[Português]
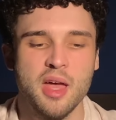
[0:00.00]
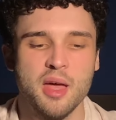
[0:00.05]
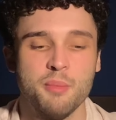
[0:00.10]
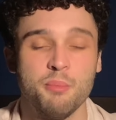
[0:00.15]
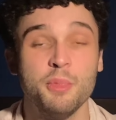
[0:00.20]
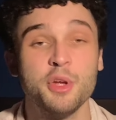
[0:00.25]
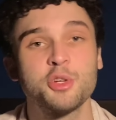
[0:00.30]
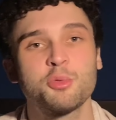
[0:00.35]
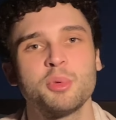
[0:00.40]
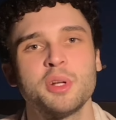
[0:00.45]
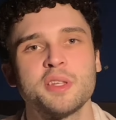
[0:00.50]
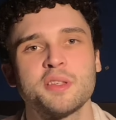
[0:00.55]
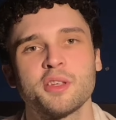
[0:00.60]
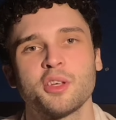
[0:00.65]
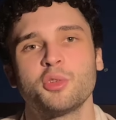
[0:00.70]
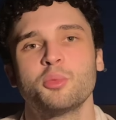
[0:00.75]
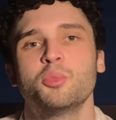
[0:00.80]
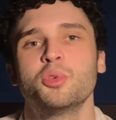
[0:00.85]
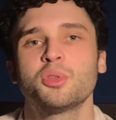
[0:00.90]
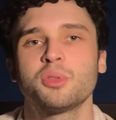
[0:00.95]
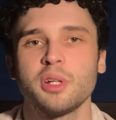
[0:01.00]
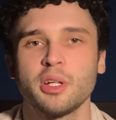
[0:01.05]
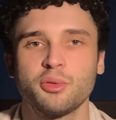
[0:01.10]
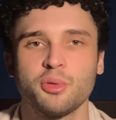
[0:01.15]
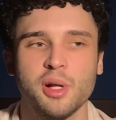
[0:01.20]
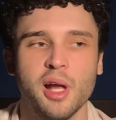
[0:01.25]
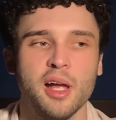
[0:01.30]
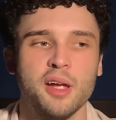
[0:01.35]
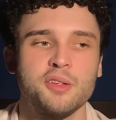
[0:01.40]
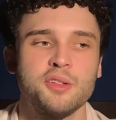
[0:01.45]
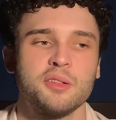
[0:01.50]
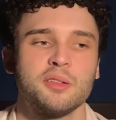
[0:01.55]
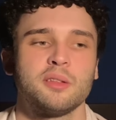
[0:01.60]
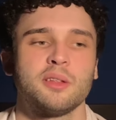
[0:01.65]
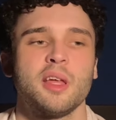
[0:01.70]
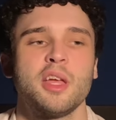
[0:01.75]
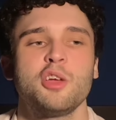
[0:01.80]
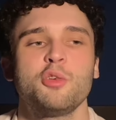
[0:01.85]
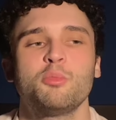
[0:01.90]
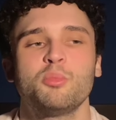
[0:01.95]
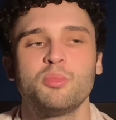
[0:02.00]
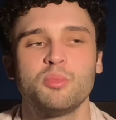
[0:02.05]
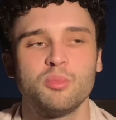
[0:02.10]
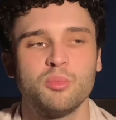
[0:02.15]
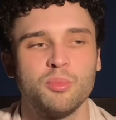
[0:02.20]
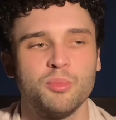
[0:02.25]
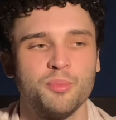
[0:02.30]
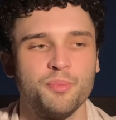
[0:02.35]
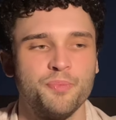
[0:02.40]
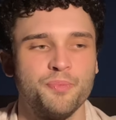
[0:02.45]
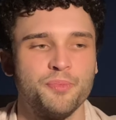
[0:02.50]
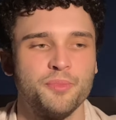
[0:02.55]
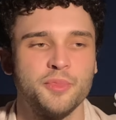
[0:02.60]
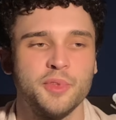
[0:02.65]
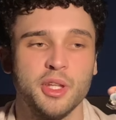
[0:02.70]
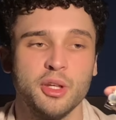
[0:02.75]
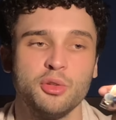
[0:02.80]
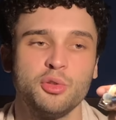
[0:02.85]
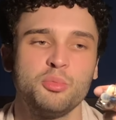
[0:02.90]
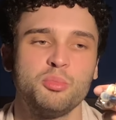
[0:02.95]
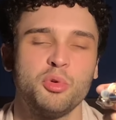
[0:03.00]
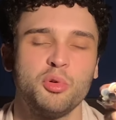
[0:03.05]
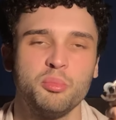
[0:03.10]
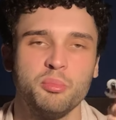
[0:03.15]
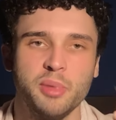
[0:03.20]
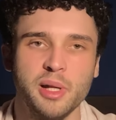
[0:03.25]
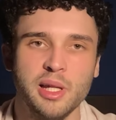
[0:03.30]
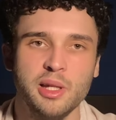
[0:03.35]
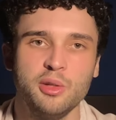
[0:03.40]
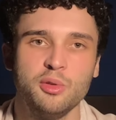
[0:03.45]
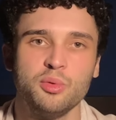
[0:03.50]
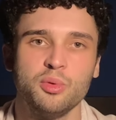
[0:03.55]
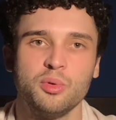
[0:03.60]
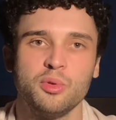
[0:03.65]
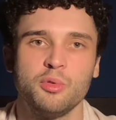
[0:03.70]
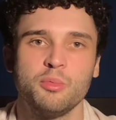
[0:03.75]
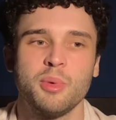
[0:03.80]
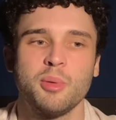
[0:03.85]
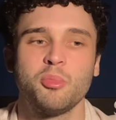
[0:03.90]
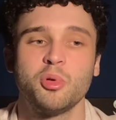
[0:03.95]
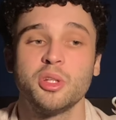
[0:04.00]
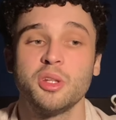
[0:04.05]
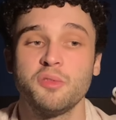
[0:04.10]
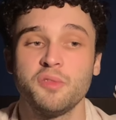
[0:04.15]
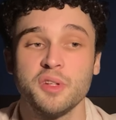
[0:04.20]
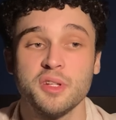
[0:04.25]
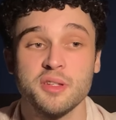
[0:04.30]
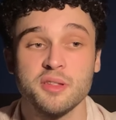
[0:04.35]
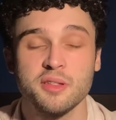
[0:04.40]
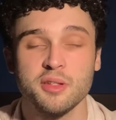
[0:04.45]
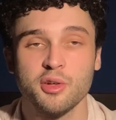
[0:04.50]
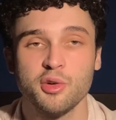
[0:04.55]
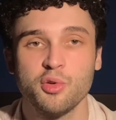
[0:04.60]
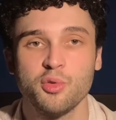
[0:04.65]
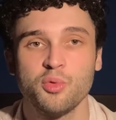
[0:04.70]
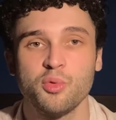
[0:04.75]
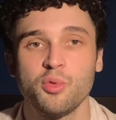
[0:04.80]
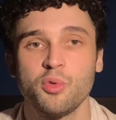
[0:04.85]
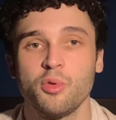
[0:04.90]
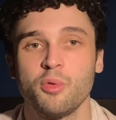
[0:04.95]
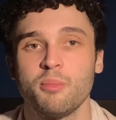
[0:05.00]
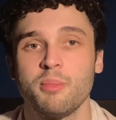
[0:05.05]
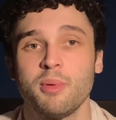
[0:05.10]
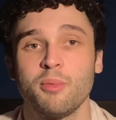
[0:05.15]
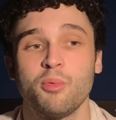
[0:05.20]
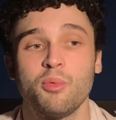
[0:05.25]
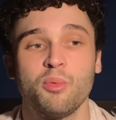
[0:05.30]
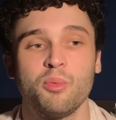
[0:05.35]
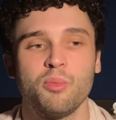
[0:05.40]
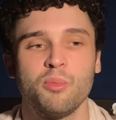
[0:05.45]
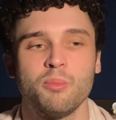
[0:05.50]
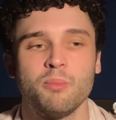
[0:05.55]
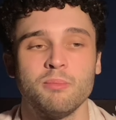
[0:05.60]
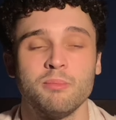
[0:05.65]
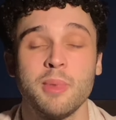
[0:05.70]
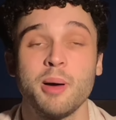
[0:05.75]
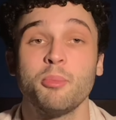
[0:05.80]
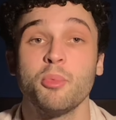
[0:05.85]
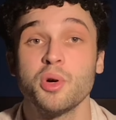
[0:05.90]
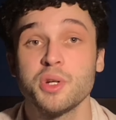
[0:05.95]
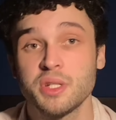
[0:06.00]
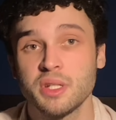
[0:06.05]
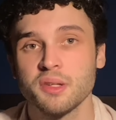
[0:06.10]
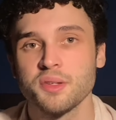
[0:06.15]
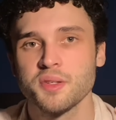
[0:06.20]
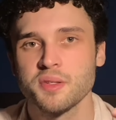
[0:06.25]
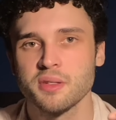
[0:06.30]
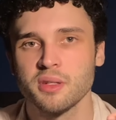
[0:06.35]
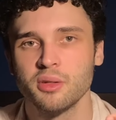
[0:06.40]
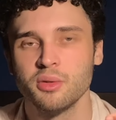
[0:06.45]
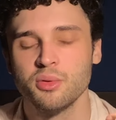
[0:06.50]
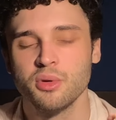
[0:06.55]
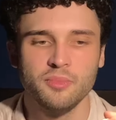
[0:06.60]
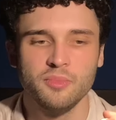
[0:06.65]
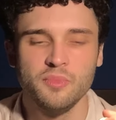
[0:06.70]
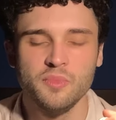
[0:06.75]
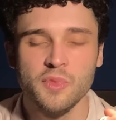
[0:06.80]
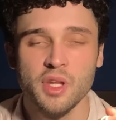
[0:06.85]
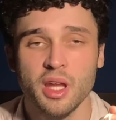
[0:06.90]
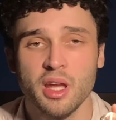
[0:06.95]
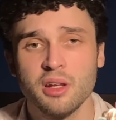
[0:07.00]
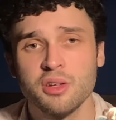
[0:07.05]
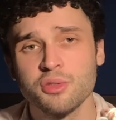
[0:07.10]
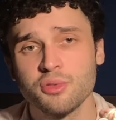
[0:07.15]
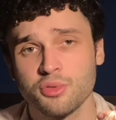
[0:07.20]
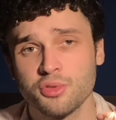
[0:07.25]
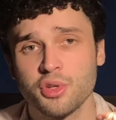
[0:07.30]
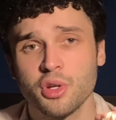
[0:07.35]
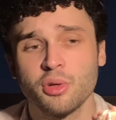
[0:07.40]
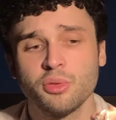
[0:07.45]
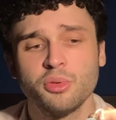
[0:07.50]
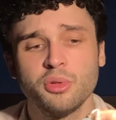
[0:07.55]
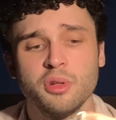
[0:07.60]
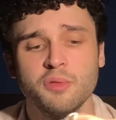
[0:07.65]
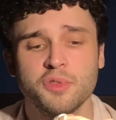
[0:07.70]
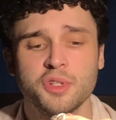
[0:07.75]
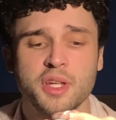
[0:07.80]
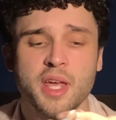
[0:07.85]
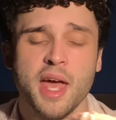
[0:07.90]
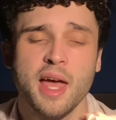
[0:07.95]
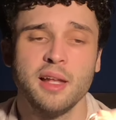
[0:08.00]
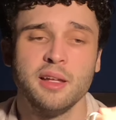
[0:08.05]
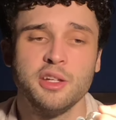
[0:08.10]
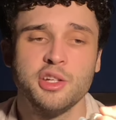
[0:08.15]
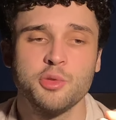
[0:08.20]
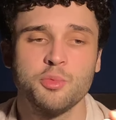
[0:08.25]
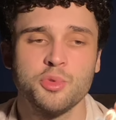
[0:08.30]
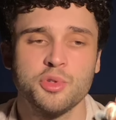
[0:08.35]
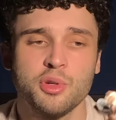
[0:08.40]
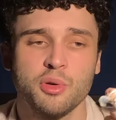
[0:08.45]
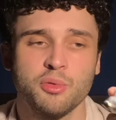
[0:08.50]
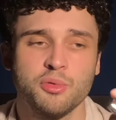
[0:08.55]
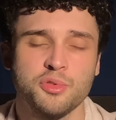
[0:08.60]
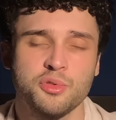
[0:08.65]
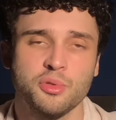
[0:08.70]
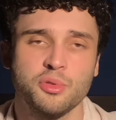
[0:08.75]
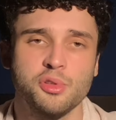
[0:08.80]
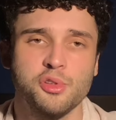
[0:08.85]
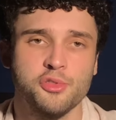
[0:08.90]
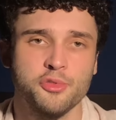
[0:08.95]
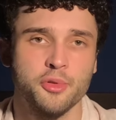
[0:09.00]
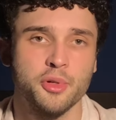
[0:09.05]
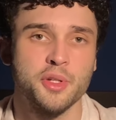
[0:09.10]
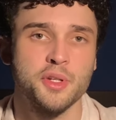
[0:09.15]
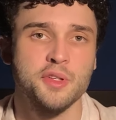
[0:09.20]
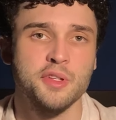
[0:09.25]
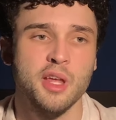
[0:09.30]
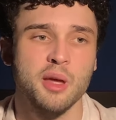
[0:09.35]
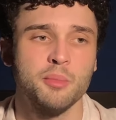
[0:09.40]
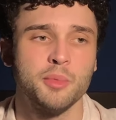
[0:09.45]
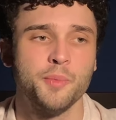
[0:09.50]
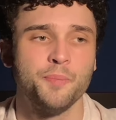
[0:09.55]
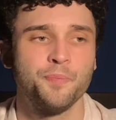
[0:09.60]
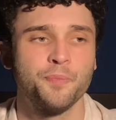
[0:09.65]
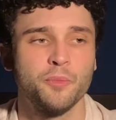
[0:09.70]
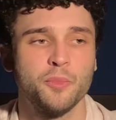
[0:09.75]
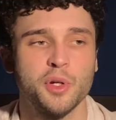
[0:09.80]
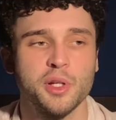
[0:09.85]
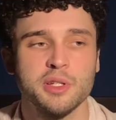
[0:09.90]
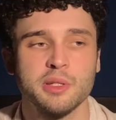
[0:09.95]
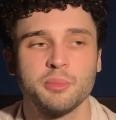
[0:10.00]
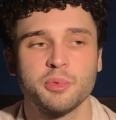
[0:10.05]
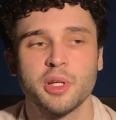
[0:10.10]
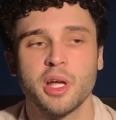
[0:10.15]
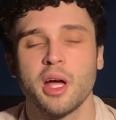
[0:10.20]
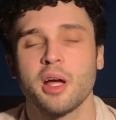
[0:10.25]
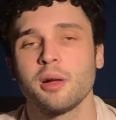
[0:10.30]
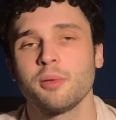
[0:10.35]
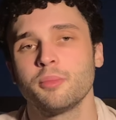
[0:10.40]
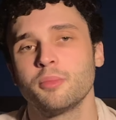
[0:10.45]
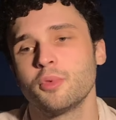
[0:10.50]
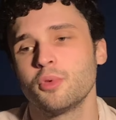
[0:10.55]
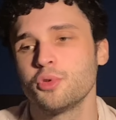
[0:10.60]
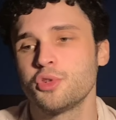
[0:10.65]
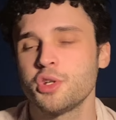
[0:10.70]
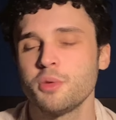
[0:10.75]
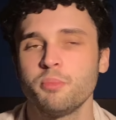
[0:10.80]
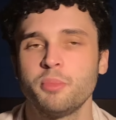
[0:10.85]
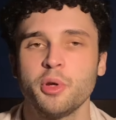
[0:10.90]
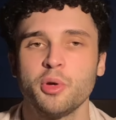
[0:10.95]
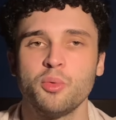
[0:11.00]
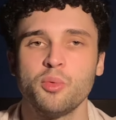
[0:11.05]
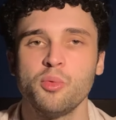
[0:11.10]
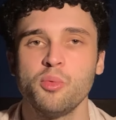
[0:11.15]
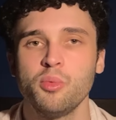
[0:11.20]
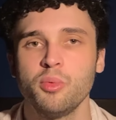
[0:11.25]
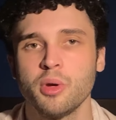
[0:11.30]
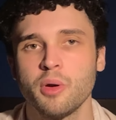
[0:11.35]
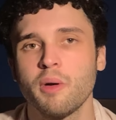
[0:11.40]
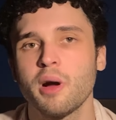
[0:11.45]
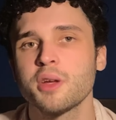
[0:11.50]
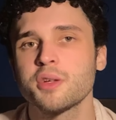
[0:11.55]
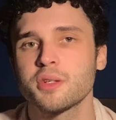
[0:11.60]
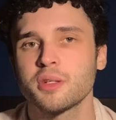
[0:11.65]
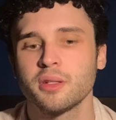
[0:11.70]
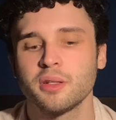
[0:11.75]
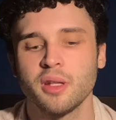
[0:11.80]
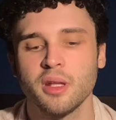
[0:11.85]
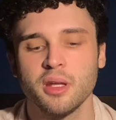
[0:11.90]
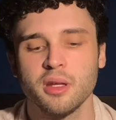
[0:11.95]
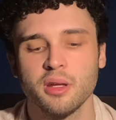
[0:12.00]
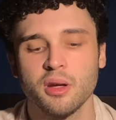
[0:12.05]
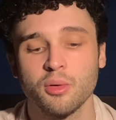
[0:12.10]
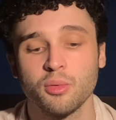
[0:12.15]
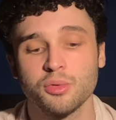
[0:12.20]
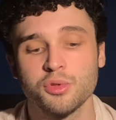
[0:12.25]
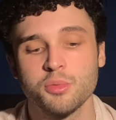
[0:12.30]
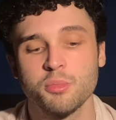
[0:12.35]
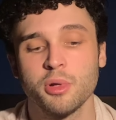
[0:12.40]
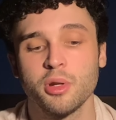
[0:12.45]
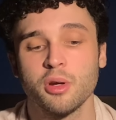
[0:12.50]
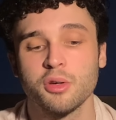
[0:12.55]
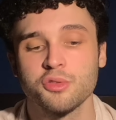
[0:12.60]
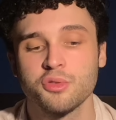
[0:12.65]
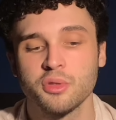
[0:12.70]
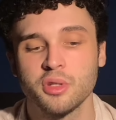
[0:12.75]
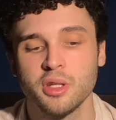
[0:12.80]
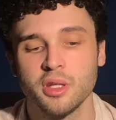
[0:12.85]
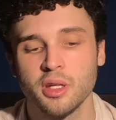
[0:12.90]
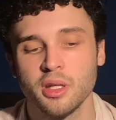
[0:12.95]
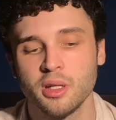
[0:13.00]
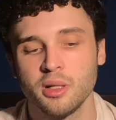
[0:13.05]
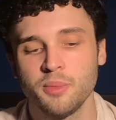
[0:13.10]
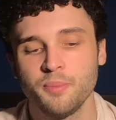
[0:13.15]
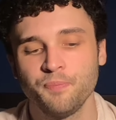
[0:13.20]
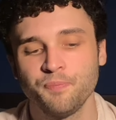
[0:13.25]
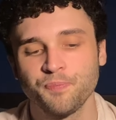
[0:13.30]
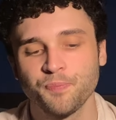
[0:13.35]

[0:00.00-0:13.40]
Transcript: mesmo eles sendo muito naturais, tem um, tendo um bom brilho, uma boa definição, uma, um, uma boa extensão, eles não chegam no nível de realismo de alguns outros fones, sabe? Por exemplo, cara, o Team P1 eu acho que tem agudos melhores do que ele.